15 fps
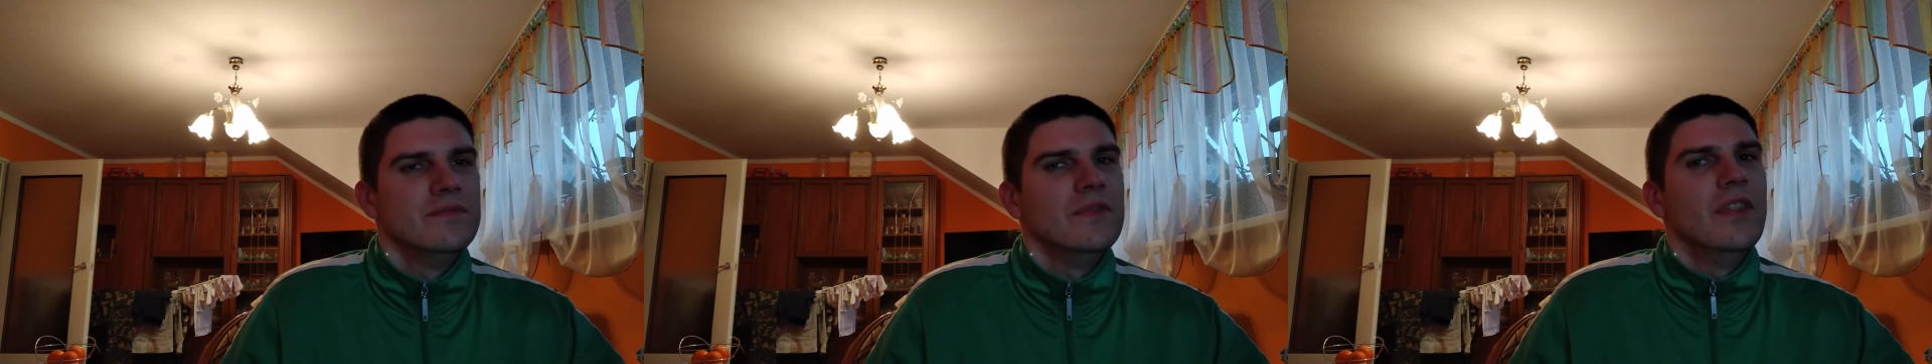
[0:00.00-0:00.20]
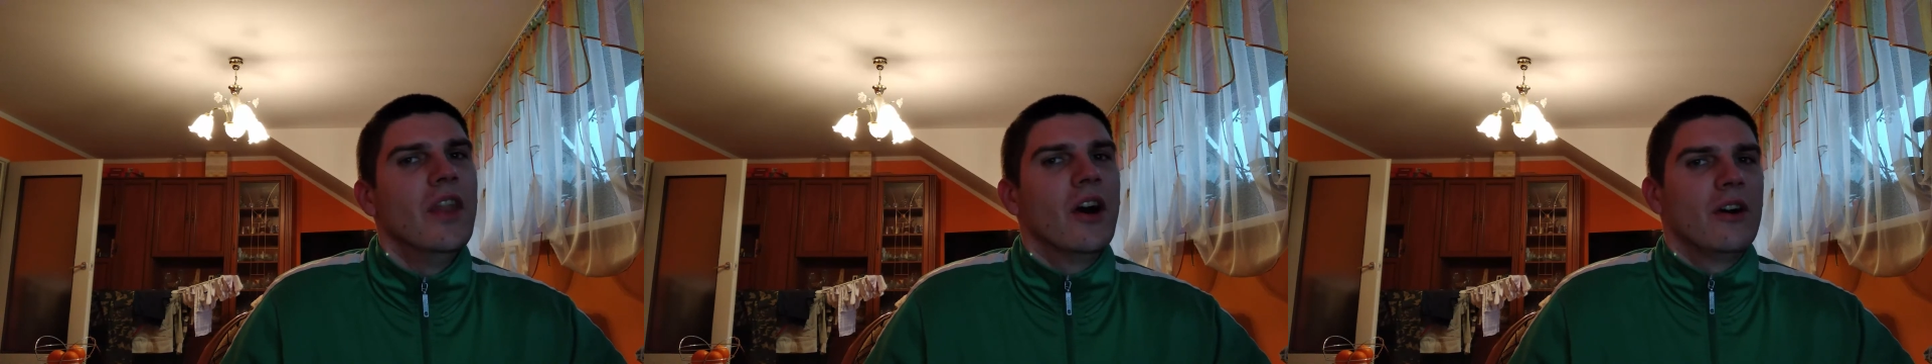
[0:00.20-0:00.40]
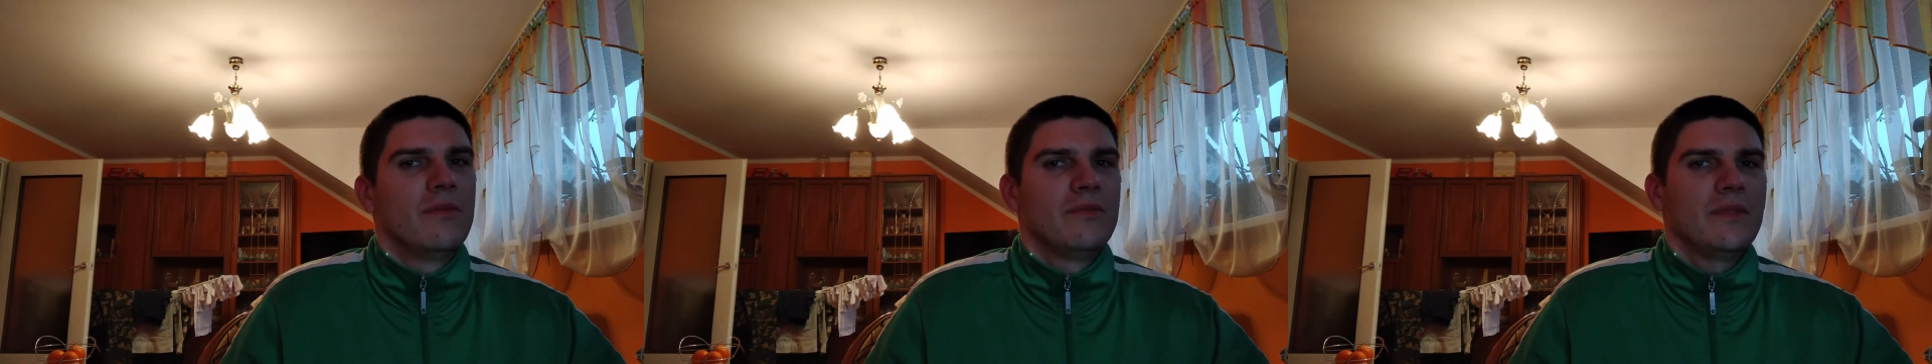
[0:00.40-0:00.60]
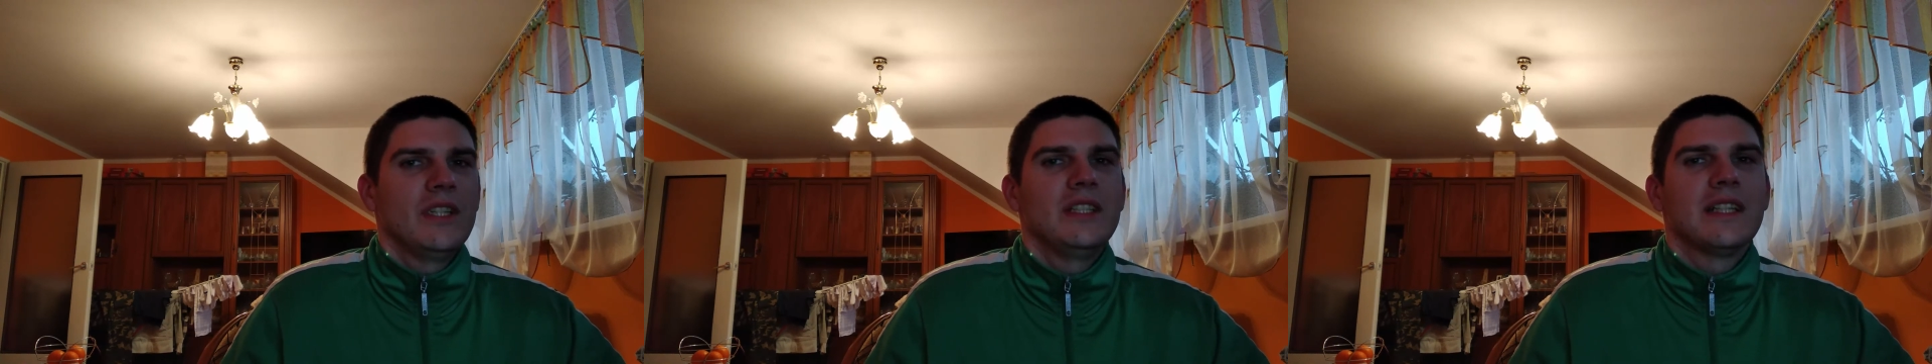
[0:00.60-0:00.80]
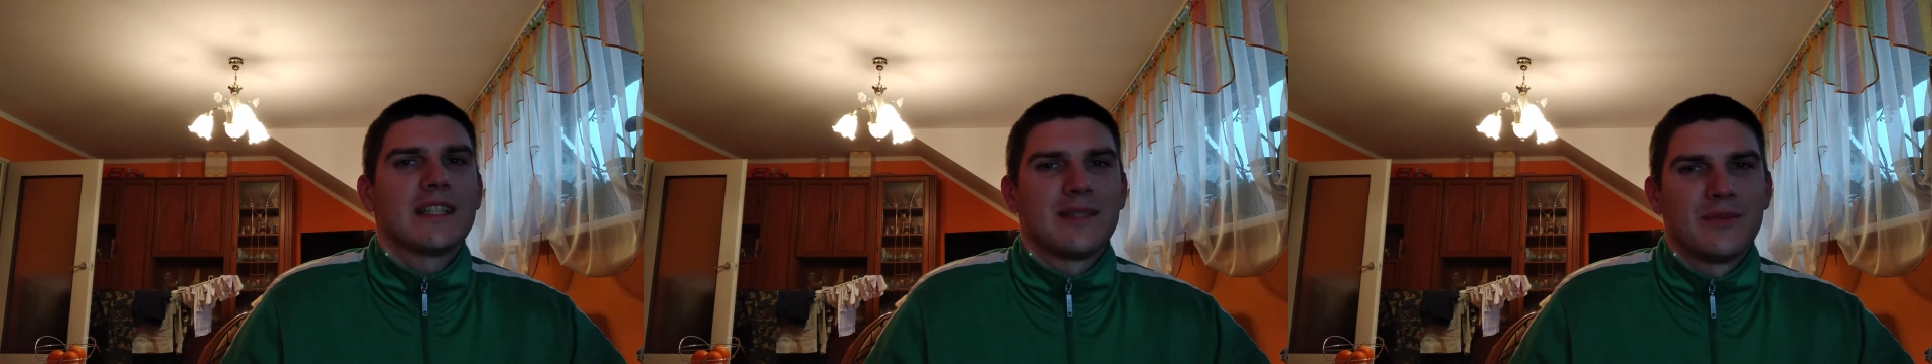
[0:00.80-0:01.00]
E no
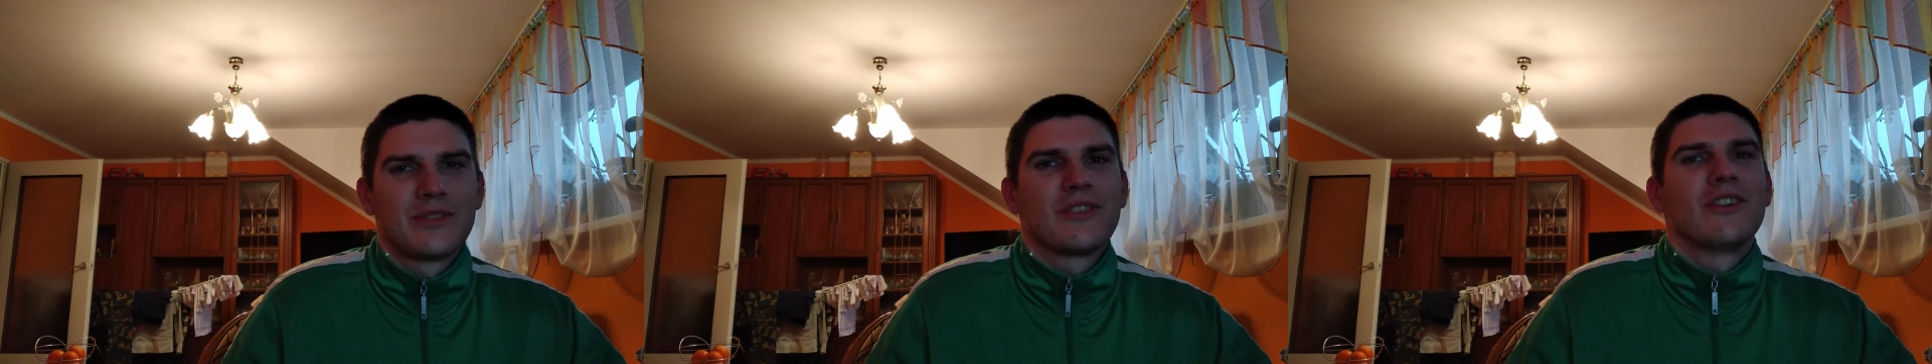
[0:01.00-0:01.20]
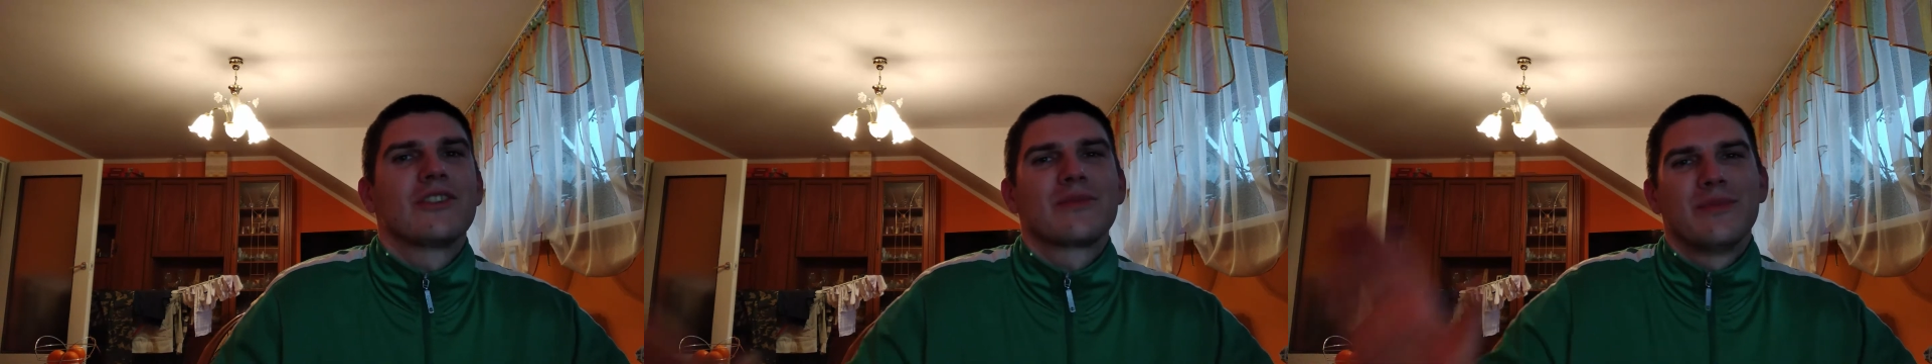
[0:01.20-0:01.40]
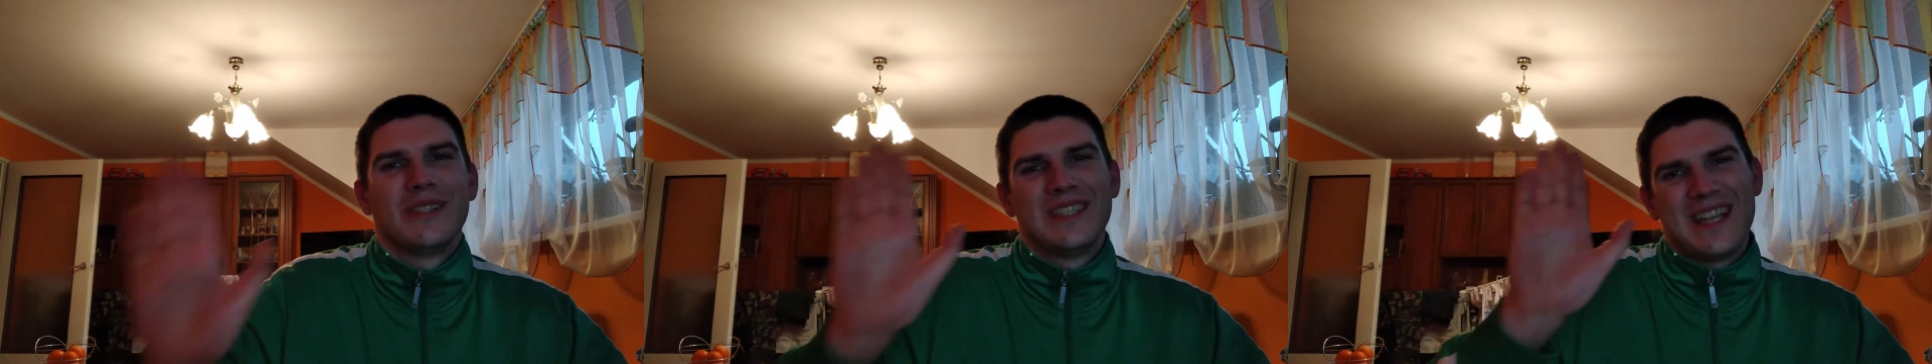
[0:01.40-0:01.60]
i na tym skończmy.